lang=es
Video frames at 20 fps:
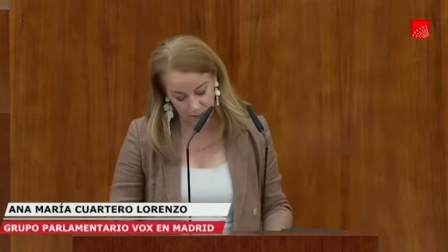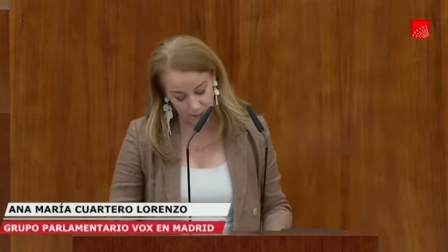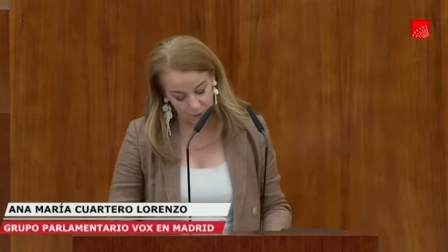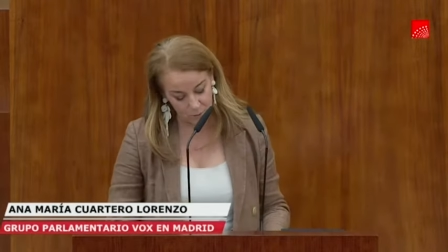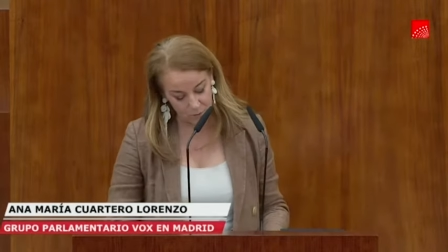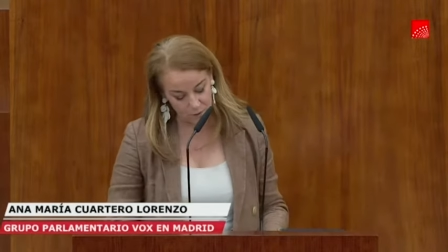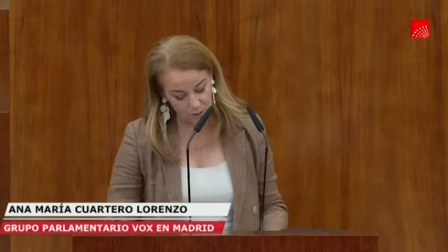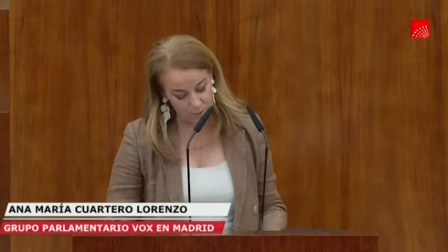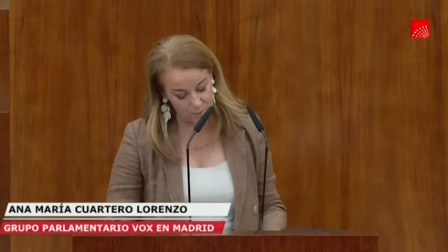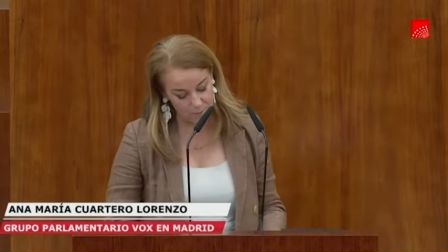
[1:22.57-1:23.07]
que
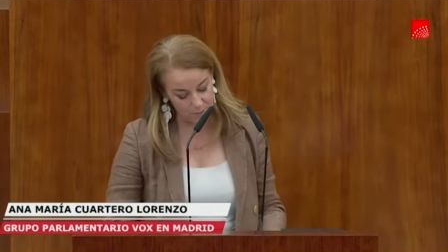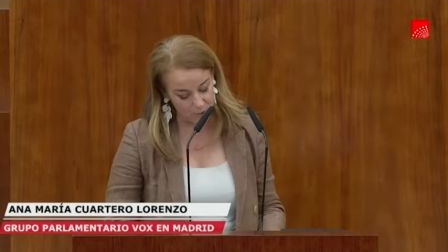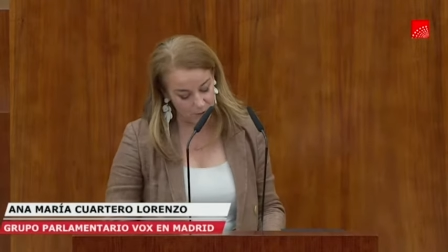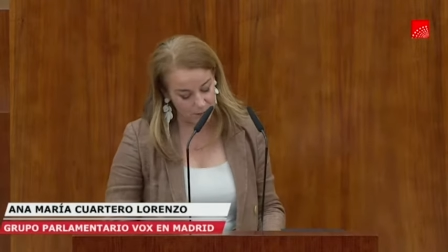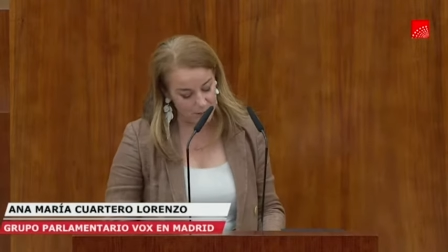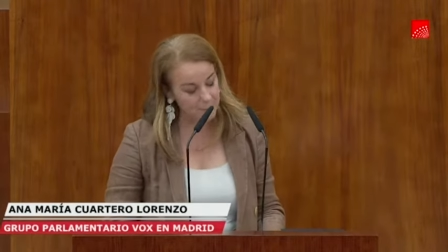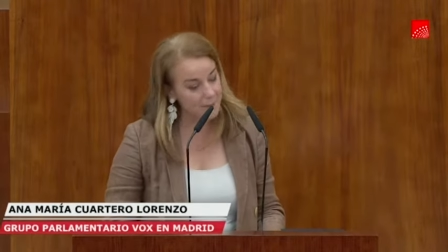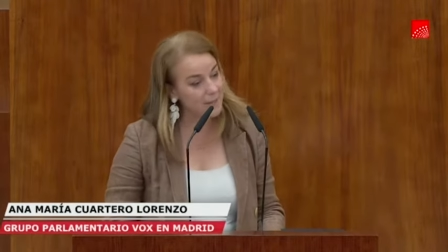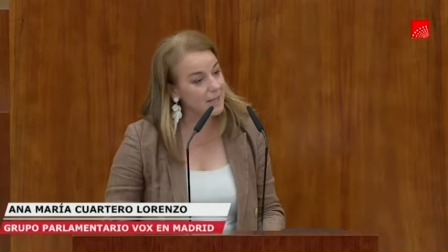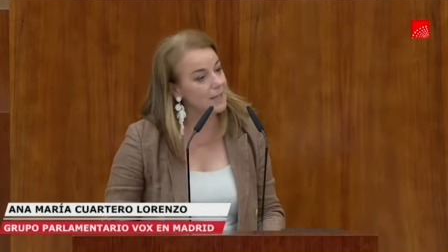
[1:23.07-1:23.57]
ejecuta el
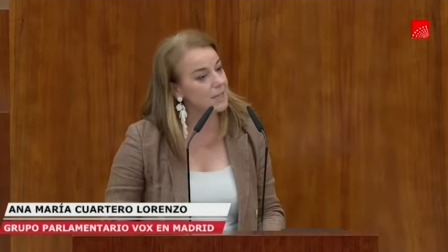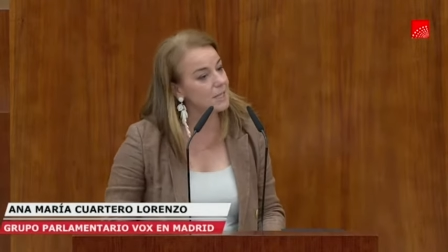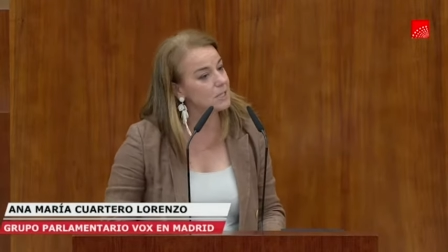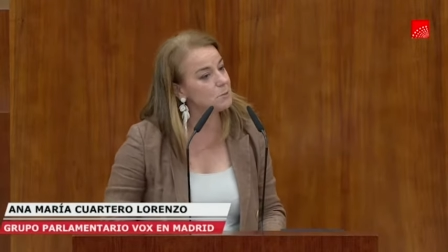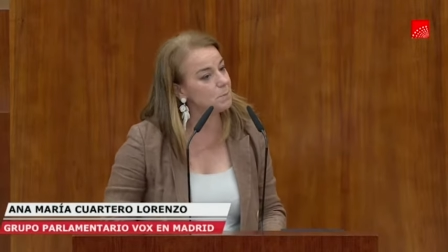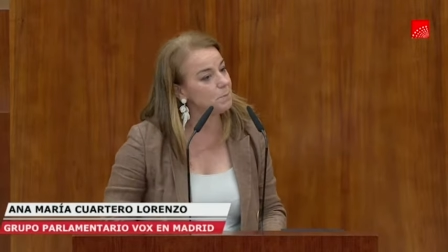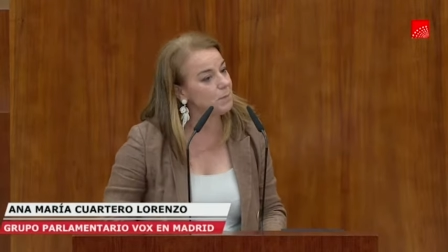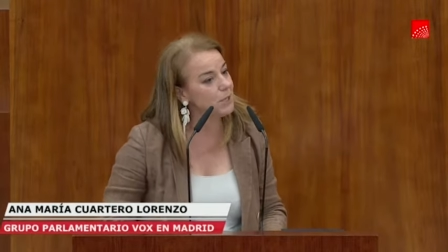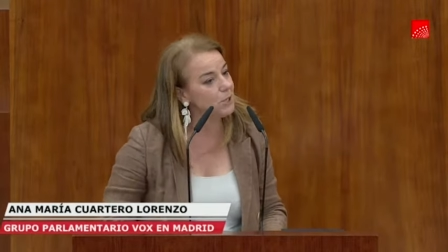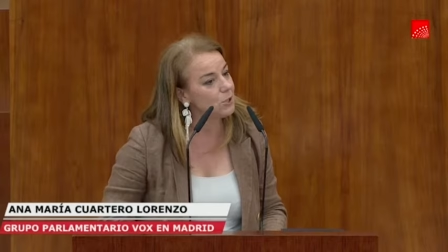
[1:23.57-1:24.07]
programa de
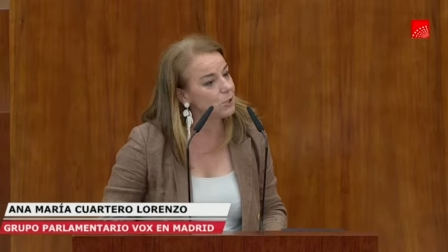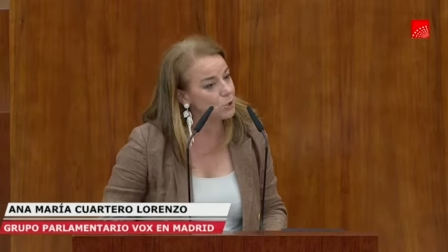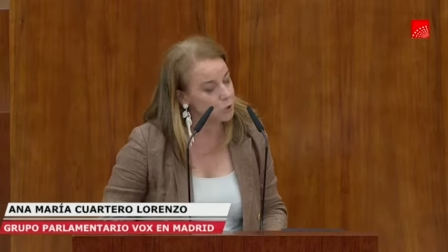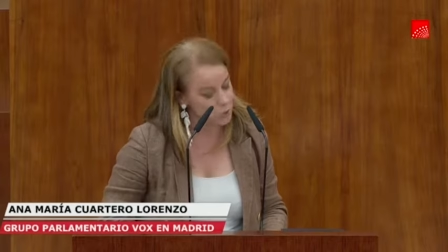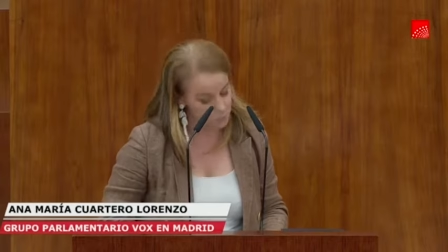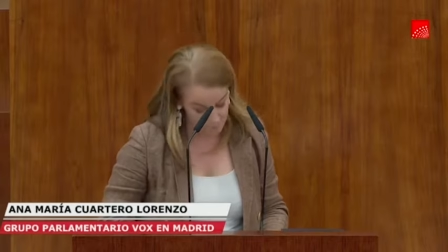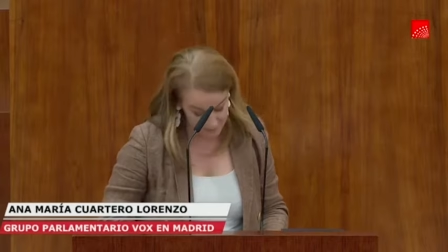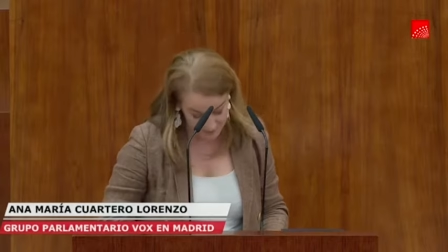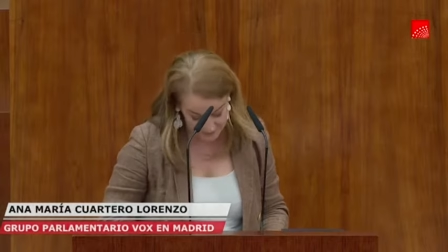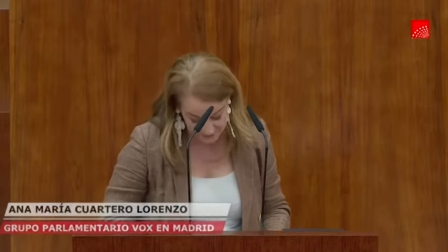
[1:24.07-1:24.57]

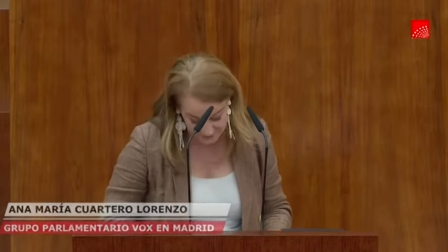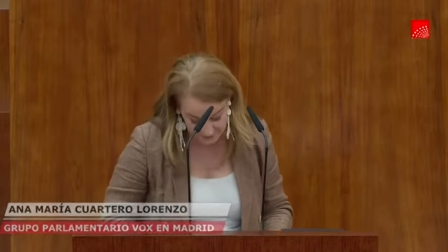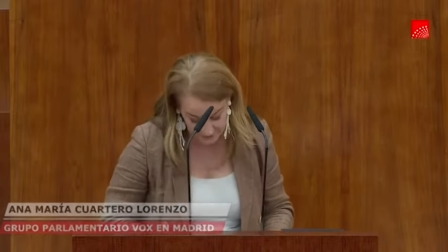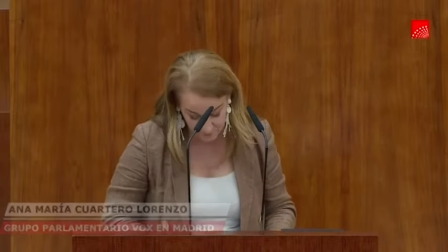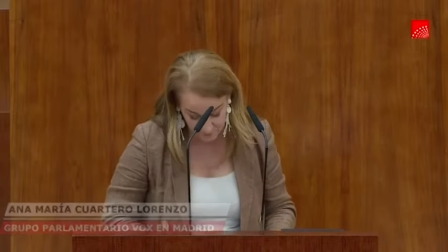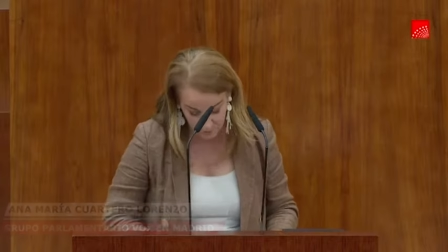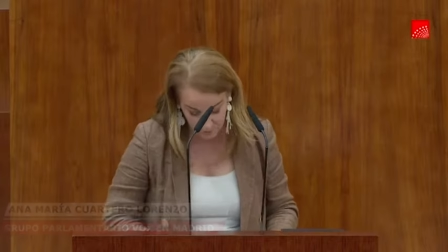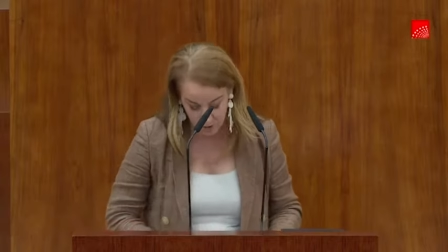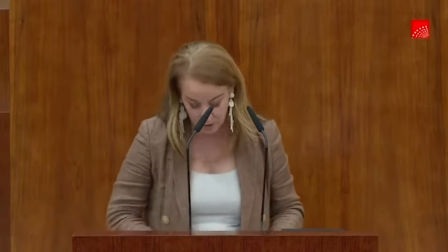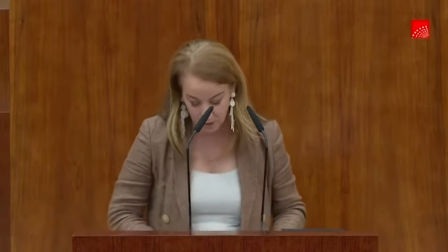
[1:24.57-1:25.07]
despidos
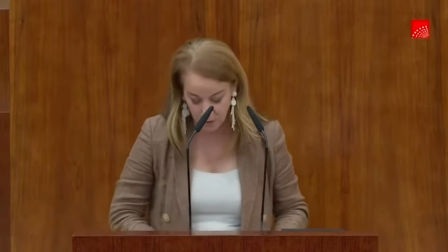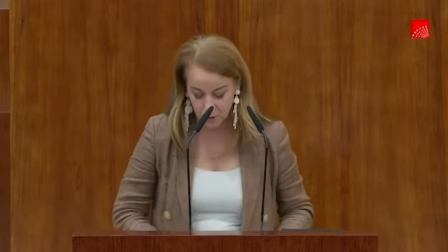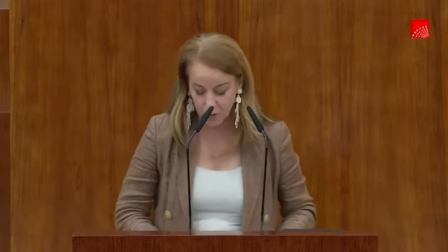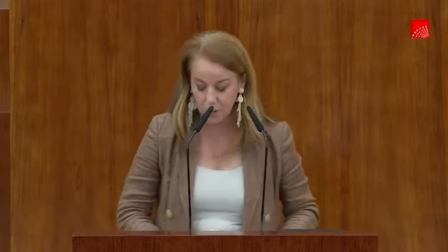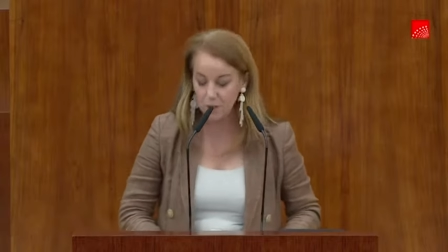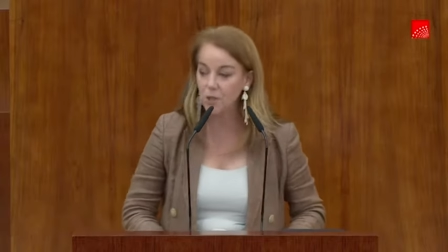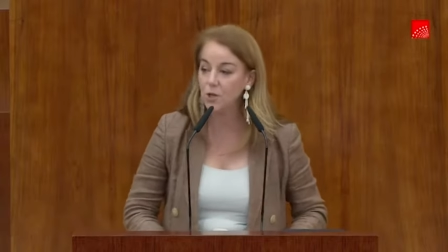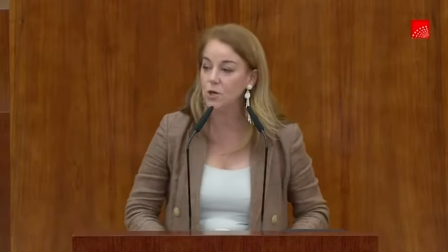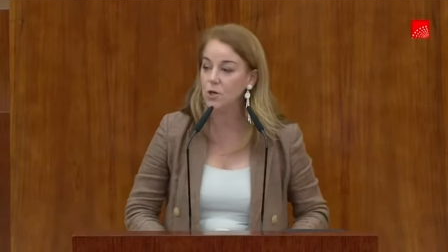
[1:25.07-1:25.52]
masivos recogido